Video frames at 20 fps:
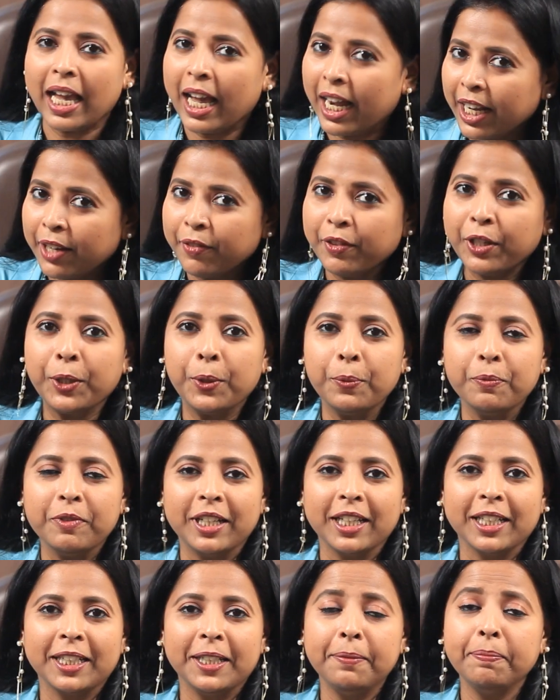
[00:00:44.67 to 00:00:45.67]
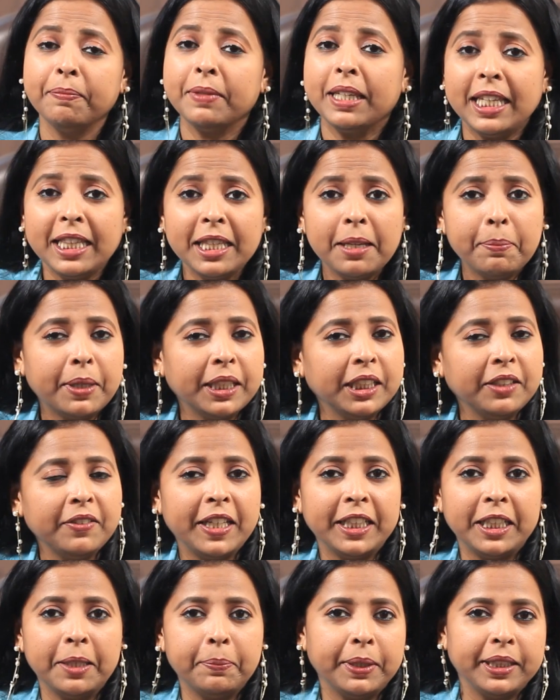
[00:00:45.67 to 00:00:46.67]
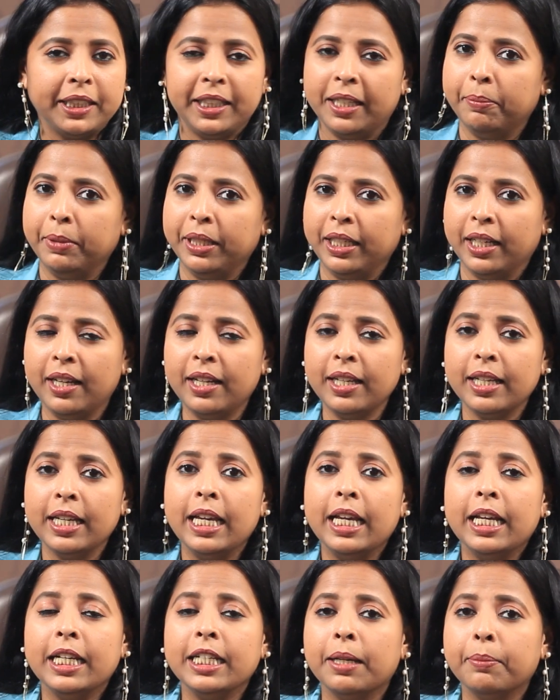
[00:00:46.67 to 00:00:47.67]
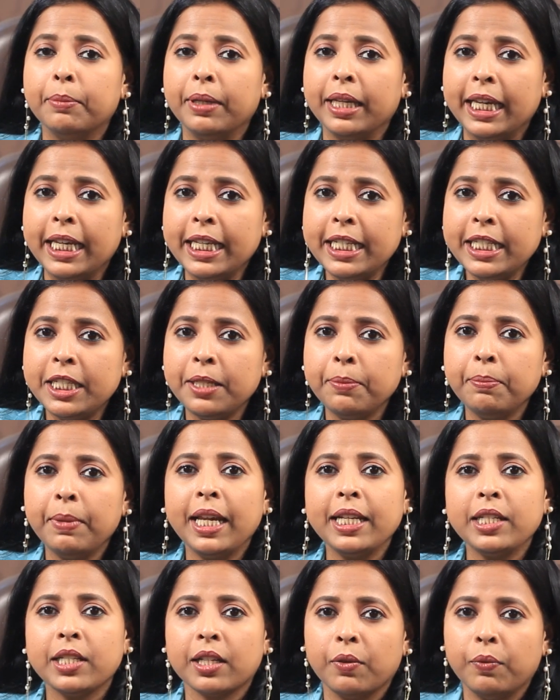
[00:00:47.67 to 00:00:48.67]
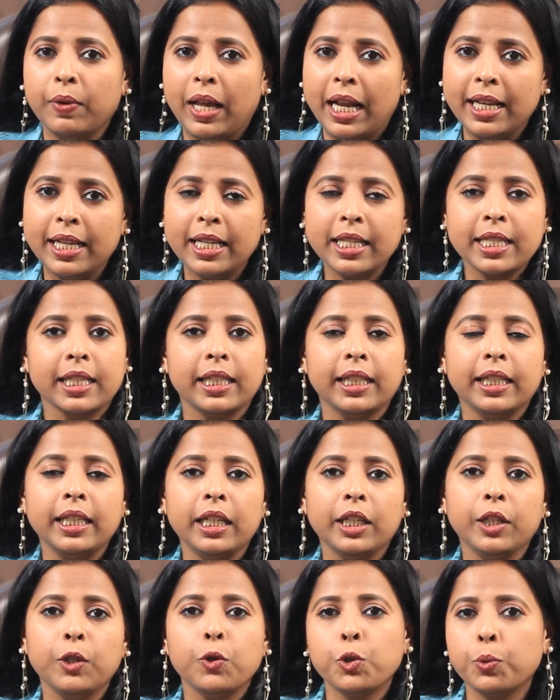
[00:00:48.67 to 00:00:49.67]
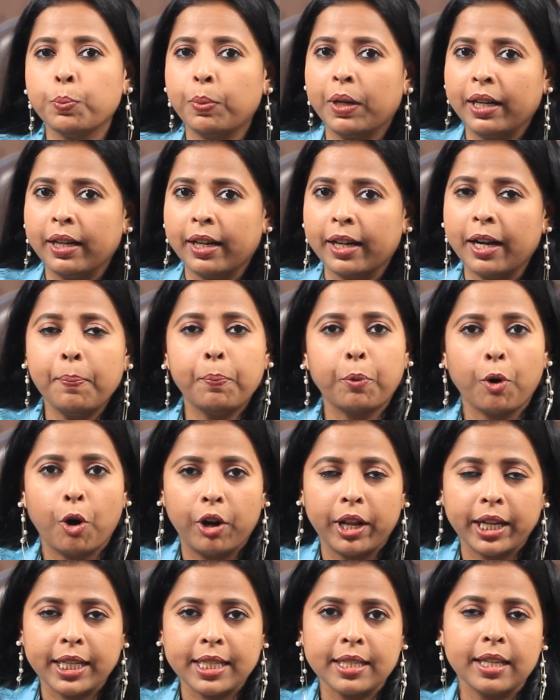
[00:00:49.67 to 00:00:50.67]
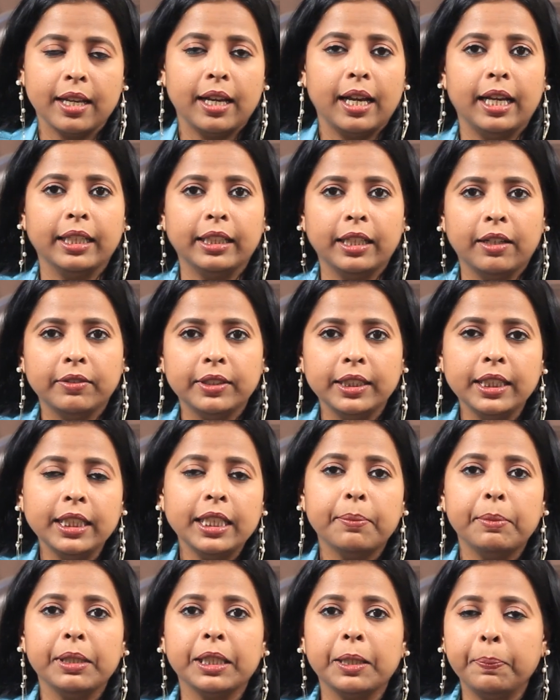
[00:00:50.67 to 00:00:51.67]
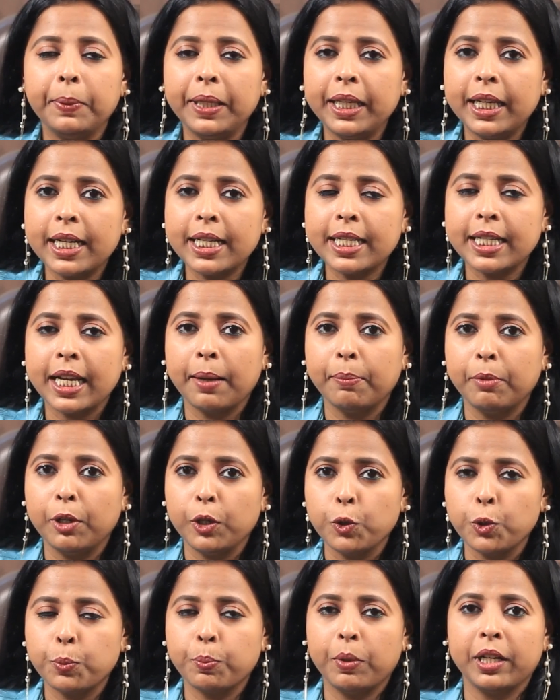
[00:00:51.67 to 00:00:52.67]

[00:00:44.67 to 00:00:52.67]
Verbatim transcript: அனைவருக்கும் வணக்கம் இந்த பதிவு எதை பற்றி அப்படின்னா நம்ம இன்டிமேட் வெல்னஸ்க்கு யூஸ் பண்ணுற ப்ராடக்ட்ஸ் அதாவது நம்மளுக்கு பீரியட்ஸ் டைமில் யூஸ்